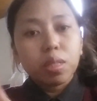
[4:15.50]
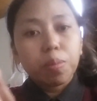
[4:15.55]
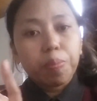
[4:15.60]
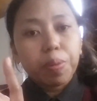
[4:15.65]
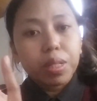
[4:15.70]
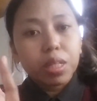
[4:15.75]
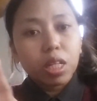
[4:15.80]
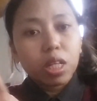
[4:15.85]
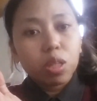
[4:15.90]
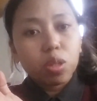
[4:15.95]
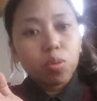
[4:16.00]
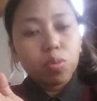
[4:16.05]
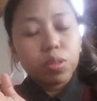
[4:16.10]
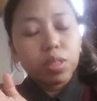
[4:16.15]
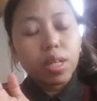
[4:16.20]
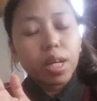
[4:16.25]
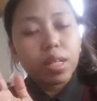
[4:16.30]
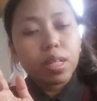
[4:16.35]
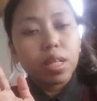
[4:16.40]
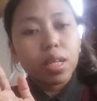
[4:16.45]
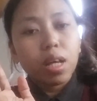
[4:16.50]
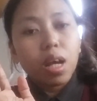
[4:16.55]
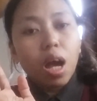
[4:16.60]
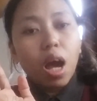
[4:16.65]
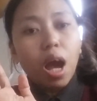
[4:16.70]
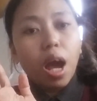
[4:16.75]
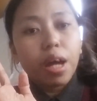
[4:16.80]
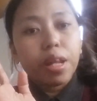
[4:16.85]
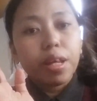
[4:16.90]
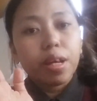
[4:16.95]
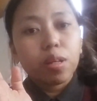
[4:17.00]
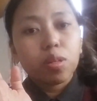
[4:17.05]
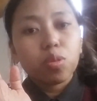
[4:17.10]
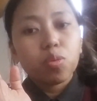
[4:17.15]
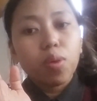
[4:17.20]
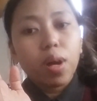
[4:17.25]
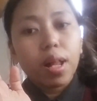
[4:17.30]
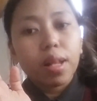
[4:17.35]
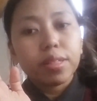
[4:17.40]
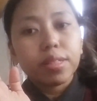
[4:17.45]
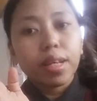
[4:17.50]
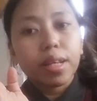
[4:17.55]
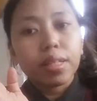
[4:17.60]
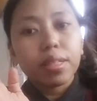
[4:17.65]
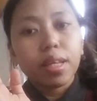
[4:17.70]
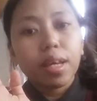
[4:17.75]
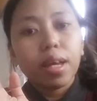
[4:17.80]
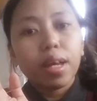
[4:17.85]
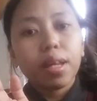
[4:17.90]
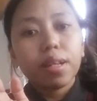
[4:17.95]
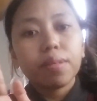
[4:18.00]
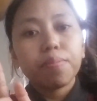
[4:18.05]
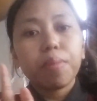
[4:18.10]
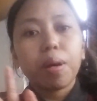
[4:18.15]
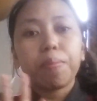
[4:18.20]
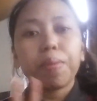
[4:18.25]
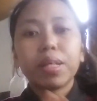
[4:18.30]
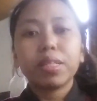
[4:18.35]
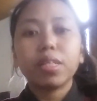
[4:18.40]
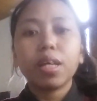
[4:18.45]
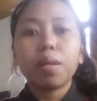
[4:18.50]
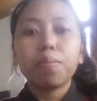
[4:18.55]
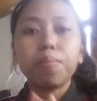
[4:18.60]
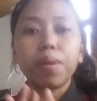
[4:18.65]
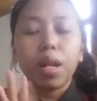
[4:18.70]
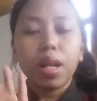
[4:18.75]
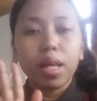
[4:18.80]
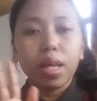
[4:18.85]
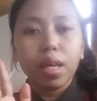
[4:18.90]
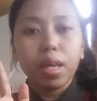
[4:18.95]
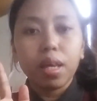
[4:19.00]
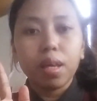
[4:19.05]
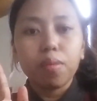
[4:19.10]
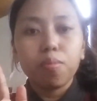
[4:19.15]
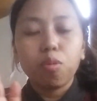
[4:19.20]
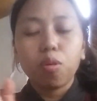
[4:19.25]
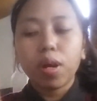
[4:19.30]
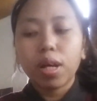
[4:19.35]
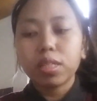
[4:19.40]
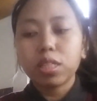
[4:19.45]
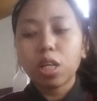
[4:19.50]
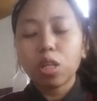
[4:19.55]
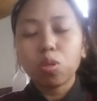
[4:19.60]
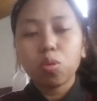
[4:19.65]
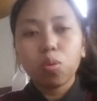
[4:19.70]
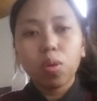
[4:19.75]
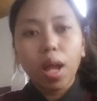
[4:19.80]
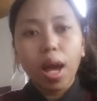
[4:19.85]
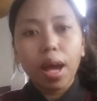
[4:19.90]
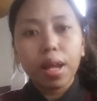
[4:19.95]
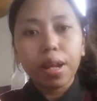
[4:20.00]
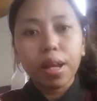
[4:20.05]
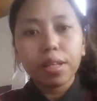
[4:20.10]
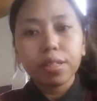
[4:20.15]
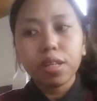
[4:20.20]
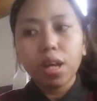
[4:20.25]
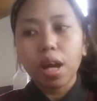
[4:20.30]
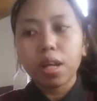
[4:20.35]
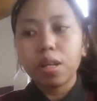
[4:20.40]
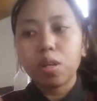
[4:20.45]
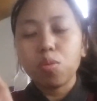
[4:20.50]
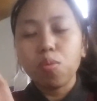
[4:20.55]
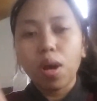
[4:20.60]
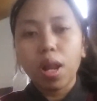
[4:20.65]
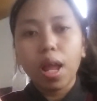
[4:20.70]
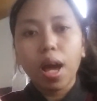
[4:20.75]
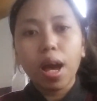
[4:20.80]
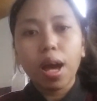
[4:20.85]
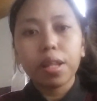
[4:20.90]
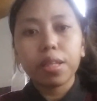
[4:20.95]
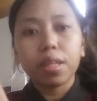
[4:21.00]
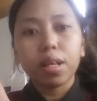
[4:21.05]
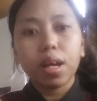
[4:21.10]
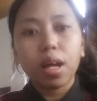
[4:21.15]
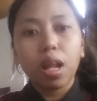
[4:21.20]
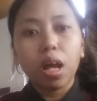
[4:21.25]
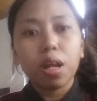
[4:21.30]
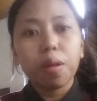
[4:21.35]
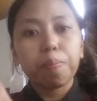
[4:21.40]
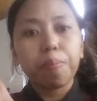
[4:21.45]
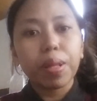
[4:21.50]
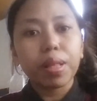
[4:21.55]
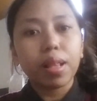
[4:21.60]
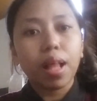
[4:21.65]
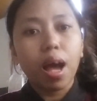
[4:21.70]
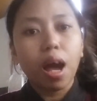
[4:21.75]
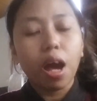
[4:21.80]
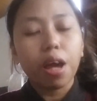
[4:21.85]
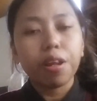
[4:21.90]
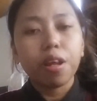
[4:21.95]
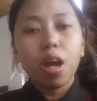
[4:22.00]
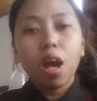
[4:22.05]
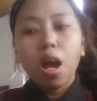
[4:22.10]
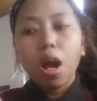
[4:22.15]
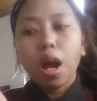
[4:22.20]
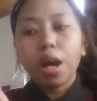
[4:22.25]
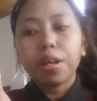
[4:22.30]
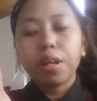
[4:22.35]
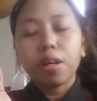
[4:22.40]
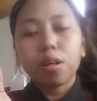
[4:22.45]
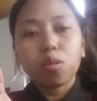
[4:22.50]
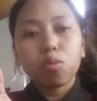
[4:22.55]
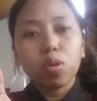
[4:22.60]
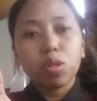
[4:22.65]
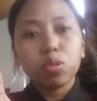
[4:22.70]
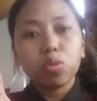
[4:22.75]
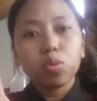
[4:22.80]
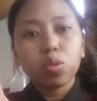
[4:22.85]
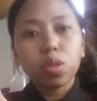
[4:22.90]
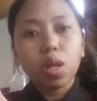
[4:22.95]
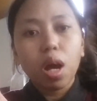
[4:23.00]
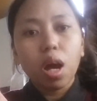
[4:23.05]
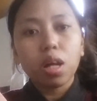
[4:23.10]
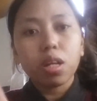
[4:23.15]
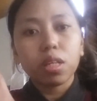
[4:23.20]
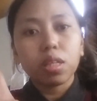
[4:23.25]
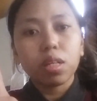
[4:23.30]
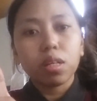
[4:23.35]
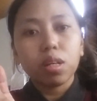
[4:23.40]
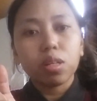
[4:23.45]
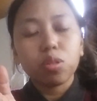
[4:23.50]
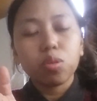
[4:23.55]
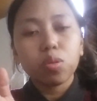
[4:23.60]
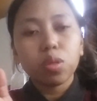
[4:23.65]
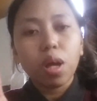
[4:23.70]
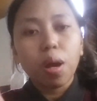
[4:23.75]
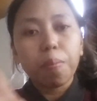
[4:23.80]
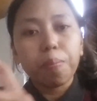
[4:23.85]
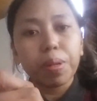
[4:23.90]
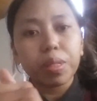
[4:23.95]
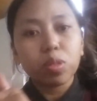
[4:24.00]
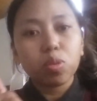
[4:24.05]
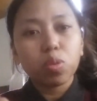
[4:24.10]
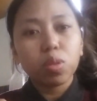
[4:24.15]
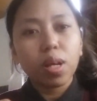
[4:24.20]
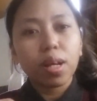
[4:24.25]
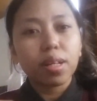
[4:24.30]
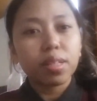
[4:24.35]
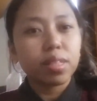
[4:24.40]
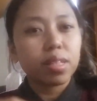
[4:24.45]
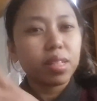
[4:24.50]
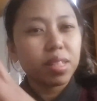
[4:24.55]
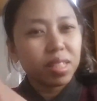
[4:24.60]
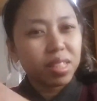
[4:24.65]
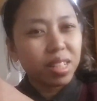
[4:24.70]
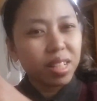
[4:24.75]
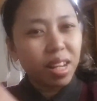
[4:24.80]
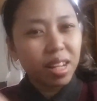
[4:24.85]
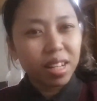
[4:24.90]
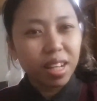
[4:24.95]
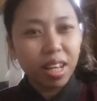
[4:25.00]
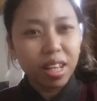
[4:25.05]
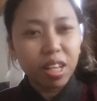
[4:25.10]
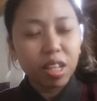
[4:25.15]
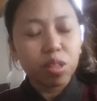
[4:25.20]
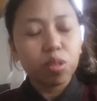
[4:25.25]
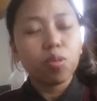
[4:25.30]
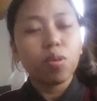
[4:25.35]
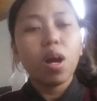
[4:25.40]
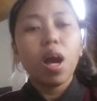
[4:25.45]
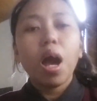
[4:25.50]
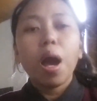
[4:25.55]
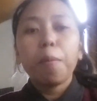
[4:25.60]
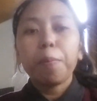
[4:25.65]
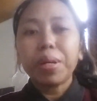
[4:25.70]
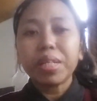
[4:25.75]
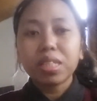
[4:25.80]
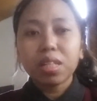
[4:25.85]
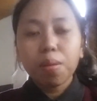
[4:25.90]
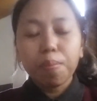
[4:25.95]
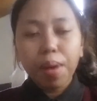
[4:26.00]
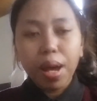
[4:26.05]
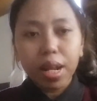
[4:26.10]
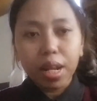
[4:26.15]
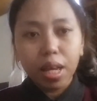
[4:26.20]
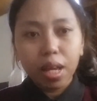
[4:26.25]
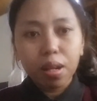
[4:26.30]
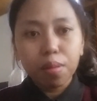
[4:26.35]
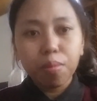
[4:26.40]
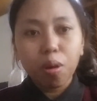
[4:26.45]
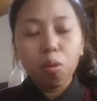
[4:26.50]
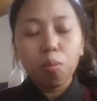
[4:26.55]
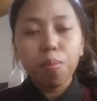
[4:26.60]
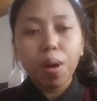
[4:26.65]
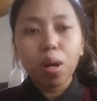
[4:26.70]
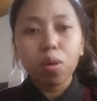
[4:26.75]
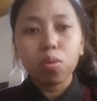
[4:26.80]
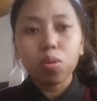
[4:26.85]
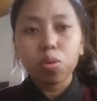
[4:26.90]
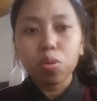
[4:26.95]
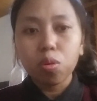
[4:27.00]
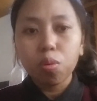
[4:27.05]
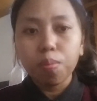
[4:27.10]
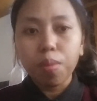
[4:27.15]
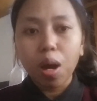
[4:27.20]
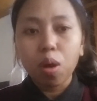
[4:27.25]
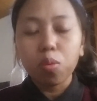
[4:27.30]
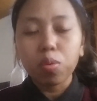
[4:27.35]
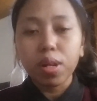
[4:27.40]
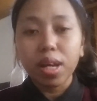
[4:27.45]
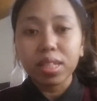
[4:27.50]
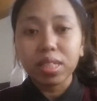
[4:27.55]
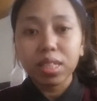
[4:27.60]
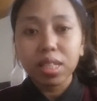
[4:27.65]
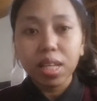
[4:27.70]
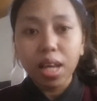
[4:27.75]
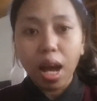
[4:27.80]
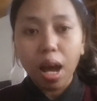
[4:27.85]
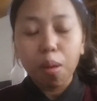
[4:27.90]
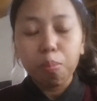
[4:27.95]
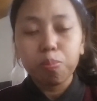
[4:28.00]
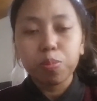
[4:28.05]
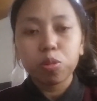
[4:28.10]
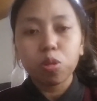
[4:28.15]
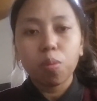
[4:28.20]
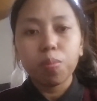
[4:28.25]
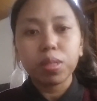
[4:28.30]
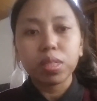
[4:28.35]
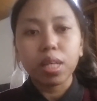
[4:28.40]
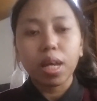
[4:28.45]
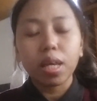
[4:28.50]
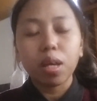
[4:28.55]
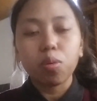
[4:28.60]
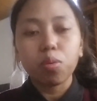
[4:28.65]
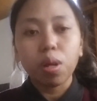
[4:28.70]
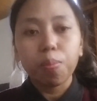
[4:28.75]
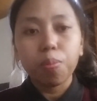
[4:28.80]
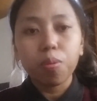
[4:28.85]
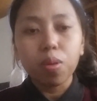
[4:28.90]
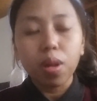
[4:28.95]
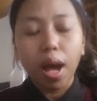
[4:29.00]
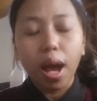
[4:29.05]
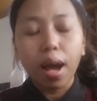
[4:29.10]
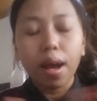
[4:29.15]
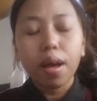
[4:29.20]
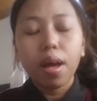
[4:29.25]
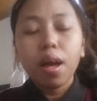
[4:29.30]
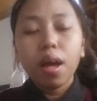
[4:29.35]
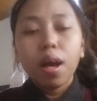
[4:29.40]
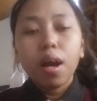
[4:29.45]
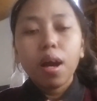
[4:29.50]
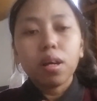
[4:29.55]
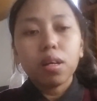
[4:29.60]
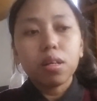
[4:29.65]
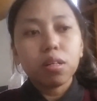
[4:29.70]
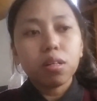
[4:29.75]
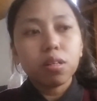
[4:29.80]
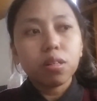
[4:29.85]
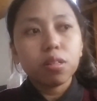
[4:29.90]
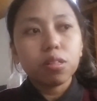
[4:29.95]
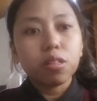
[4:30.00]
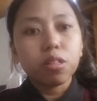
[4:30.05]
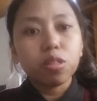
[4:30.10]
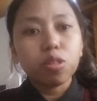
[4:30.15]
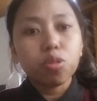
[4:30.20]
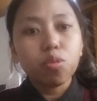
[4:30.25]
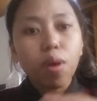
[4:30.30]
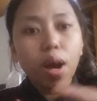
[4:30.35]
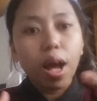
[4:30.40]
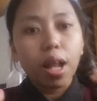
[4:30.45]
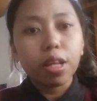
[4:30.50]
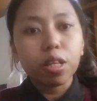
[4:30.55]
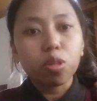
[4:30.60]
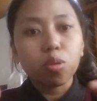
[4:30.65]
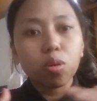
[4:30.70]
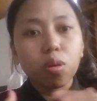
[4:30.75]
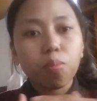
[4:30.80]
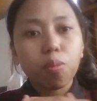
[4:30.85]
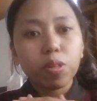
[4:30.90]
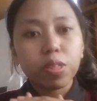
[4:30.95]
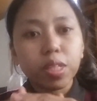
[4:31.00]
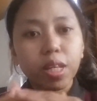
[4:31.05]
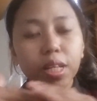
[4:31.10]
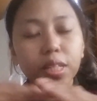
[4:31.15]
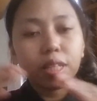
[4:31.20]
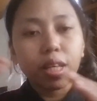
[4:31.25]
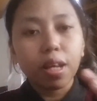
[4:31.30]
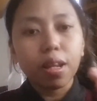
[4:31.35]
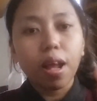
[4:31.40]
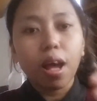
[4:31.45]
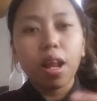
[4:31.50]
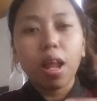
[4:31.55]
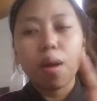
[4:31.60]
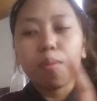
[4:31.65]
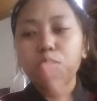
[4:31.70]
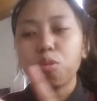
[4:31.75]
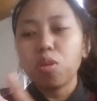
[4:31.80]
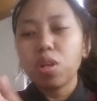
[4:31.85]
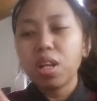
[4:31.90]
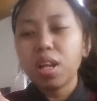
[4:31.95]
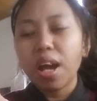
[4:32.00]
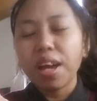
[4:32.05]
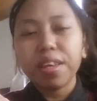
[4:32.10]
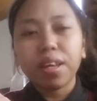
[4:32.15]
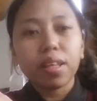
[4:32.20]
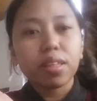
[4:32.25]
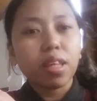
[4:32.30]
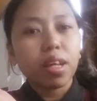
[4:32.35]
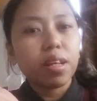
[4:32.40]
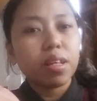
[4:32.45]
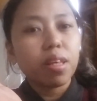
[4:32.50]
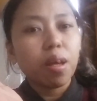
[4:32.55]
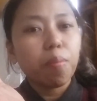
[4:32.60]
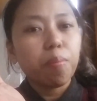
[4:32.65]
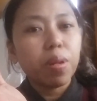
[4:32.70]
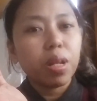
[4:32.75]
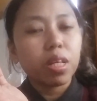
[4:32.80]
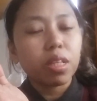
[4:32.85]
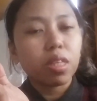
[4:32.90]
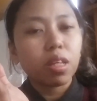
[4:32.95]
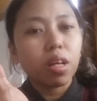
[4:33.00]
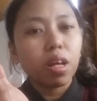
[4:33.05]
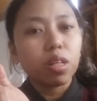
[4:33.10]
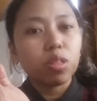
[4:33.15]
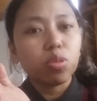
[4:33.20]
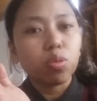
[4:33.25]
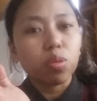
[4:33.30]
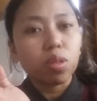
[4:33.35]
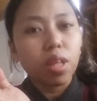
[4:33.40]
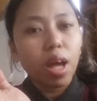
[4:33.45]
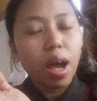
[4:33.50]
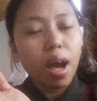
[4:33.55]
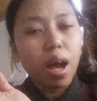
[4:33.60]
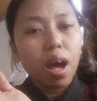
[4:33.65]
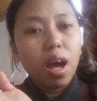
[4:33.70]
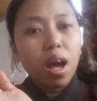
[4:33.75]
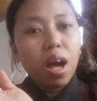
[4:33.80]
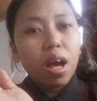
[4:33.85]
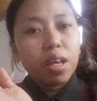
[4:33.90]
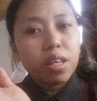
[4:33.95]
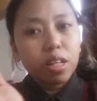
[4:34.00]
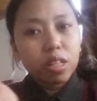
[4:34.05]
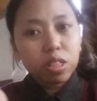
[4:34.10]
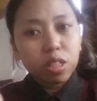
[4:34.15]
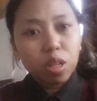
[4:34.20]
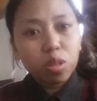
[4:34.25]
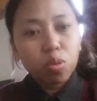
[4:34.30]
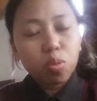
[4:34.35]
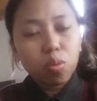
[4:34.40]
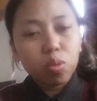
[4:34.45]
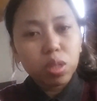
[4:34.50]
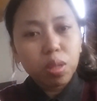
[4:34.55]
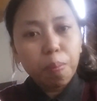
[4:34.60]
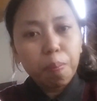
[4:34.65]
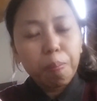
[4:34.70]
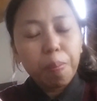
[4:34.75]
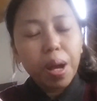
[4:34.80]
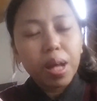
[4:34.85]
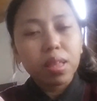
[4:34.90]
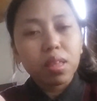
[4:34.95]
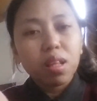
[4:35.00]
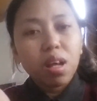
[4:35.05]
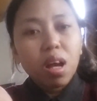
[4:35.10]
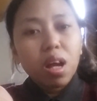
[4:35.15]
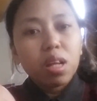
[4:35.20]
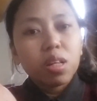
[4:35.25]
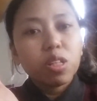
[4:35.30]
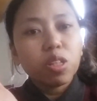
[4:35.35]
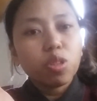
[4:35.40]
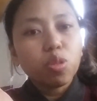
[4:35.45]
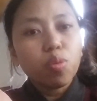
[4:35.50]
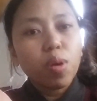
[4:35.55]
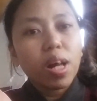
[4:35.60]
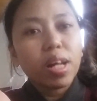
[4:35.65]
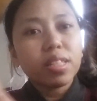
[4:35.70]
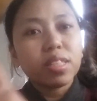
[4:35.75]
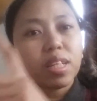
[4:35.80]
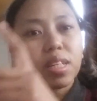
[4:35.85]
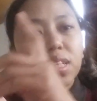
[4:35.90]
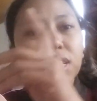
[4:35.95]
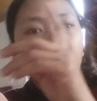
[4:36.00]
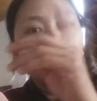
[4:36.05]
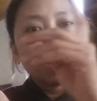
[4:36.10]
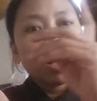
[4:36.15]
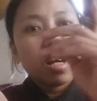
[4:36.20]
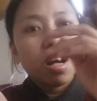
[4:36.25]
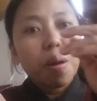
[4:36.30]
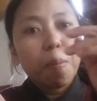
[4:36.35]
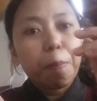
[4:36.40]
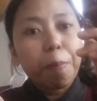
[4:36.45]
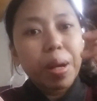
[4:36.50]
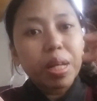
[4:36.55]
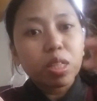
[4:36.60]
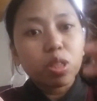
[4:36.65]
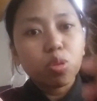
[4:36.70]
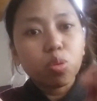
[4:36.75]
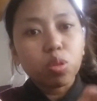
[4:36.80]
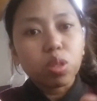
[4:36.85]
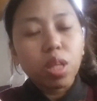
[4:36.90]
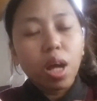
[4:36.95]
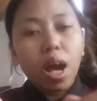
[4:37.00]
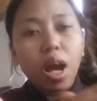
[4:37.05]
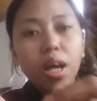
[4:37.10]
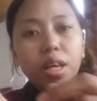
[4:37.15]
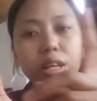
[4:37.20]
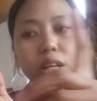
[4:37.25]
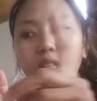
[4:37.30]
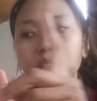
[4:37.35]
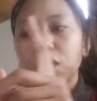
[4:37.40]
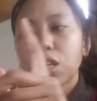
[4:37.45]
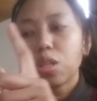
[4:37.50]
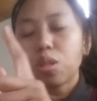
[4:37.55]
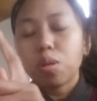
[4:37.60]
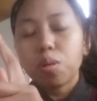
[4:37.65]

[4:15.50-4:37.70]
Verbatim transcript: seperti itu jadi ada yang jual jengjen mamah jahat beli bukan satu lahan aja ada dua lahan tiga lahan empat lahan ada yang dua juta ada tiga juta empat juta kecil-kecilan kayak gitu pas kemarin mau bangun rumah udah siap suami saya udah pulang e, dijual itu kebun jengjen alhamdulillah yang tadinya beli tiga juta yang satu tempat dijual jadi empat juta yang